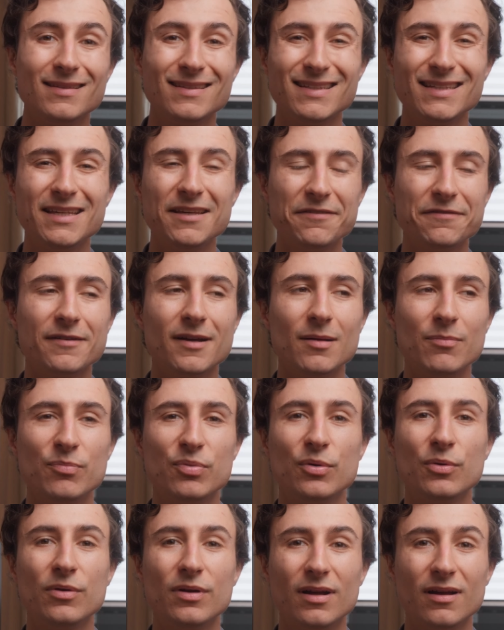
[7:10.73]
Ce qui est
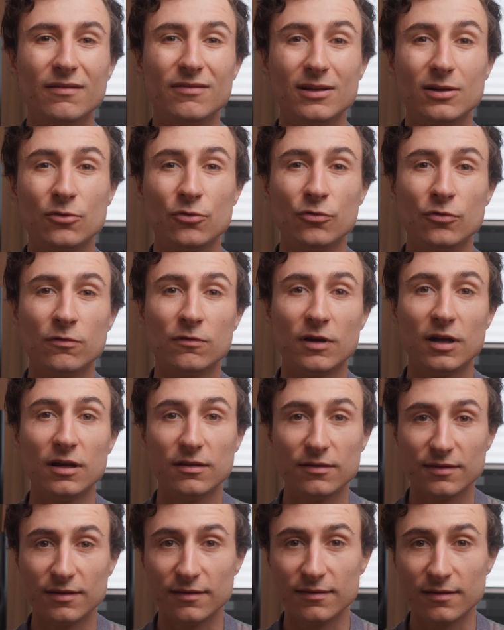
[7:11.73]
frappant avec le Nova,
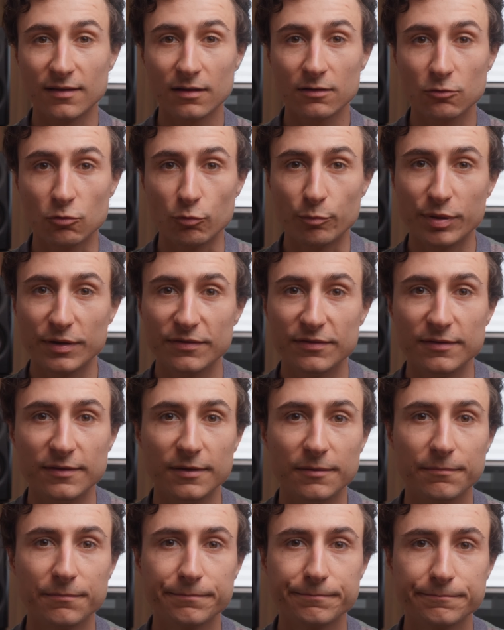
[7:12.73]
c'est sa
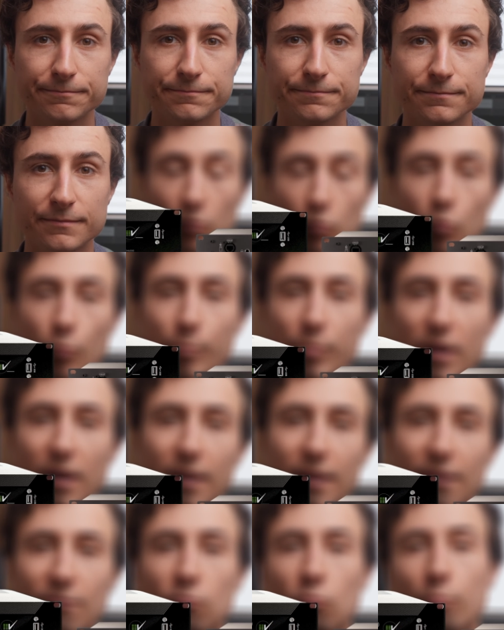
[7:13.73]
compacité.
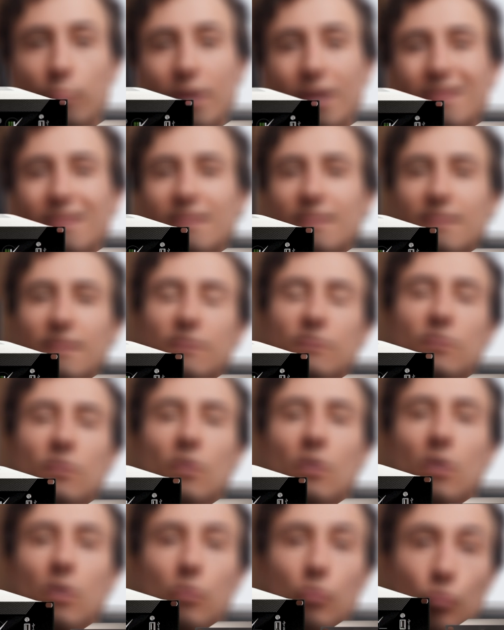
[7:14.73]
Comparé à son
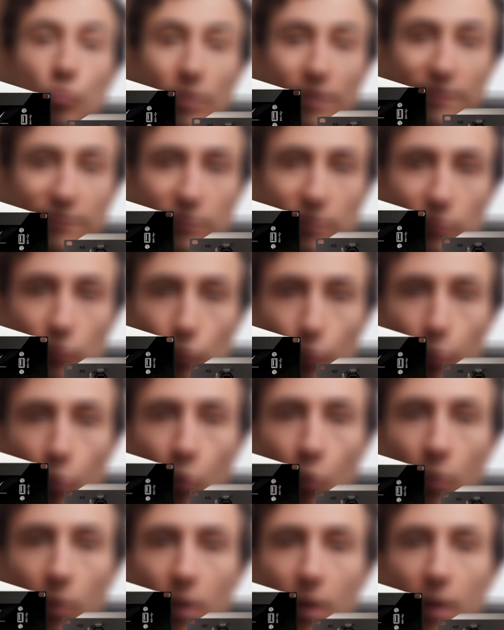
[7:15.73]
prédécesseur, le ST2
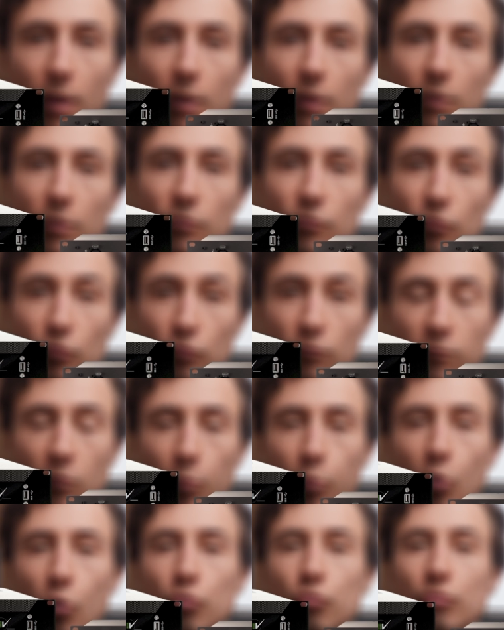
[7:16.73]
Pro, ce nouveau
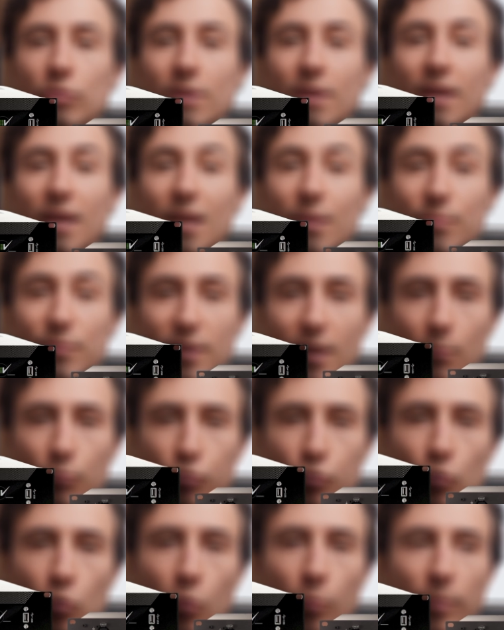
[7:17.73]
produit est bien
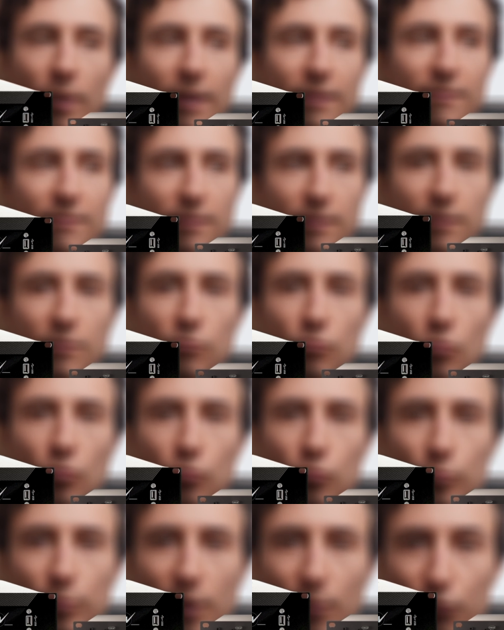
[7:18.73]
plus compact et
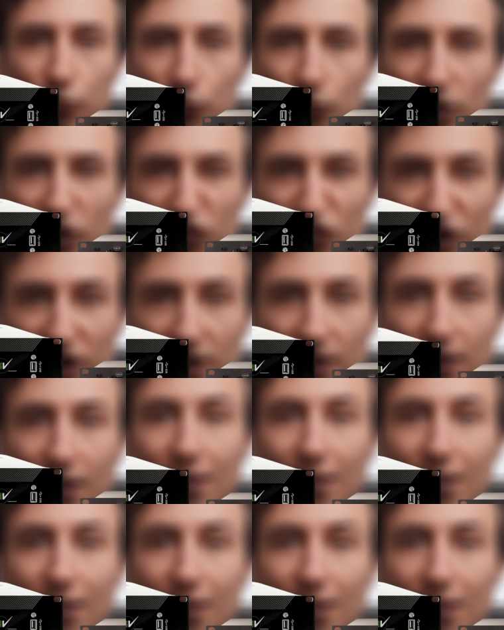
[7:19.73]
surtout bien plus léger.